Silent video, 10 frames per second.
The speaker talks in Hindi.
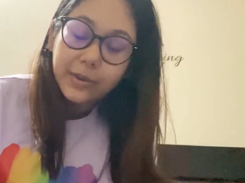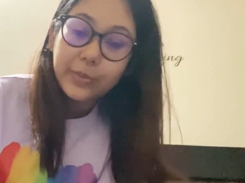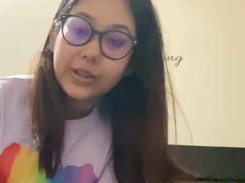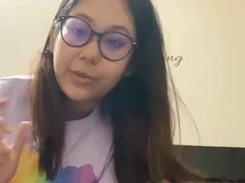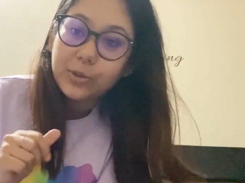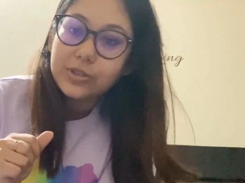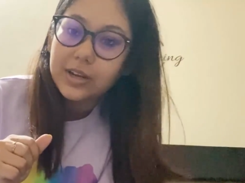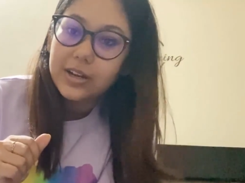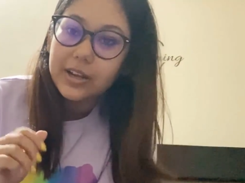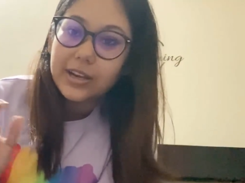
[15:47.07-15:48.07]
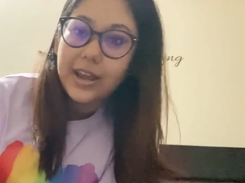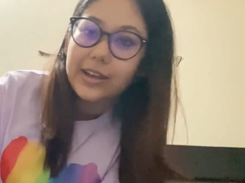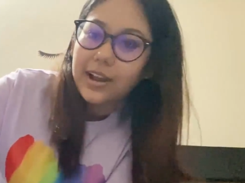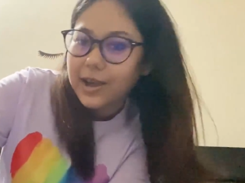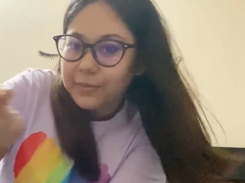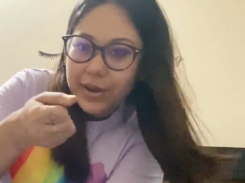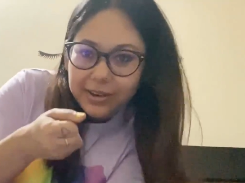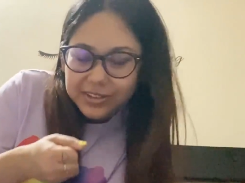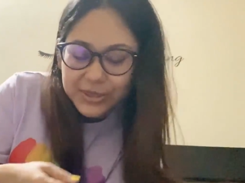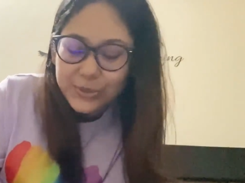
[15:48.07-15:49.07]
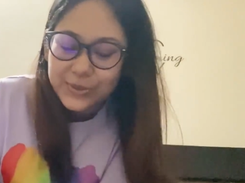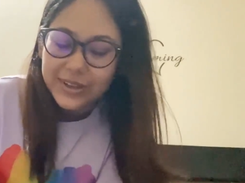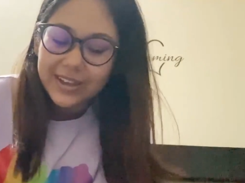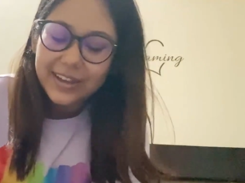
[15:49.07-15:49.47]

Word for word: मतलब मैं कुछ करने लगी नहीं लाभ मैं करती हूँ